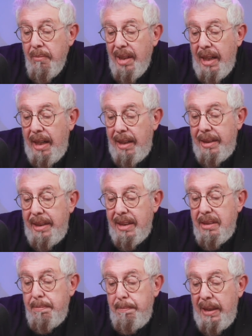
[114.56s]
A
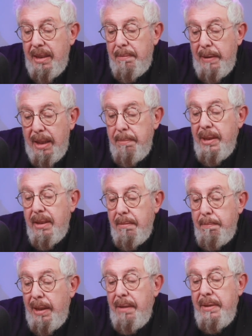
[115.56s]
Anders Benning
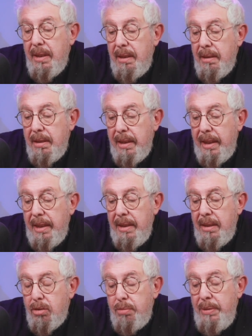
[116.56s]
Breivik, que en
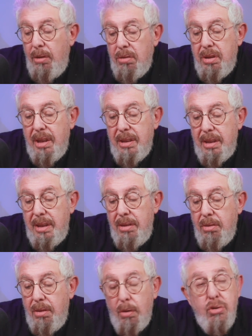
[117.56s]
2011
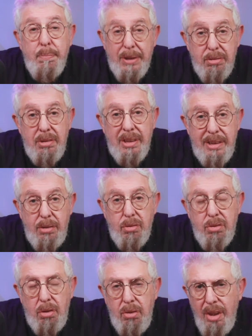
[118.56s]
asesinó a ocho personas en
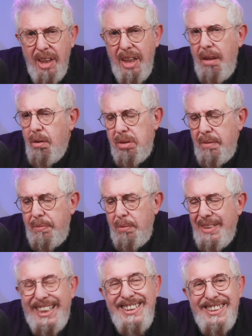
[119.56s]
Oslo. se fue
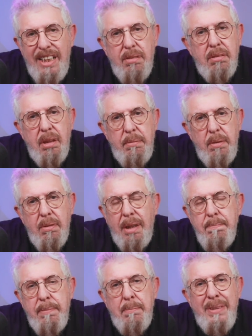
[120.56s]
una isla donde había un
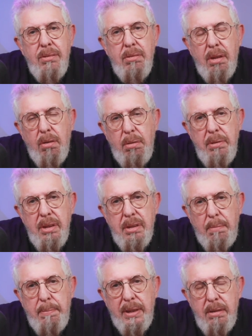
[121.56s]
campamento de jóvenes
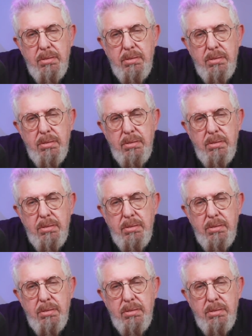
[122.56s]
del Partido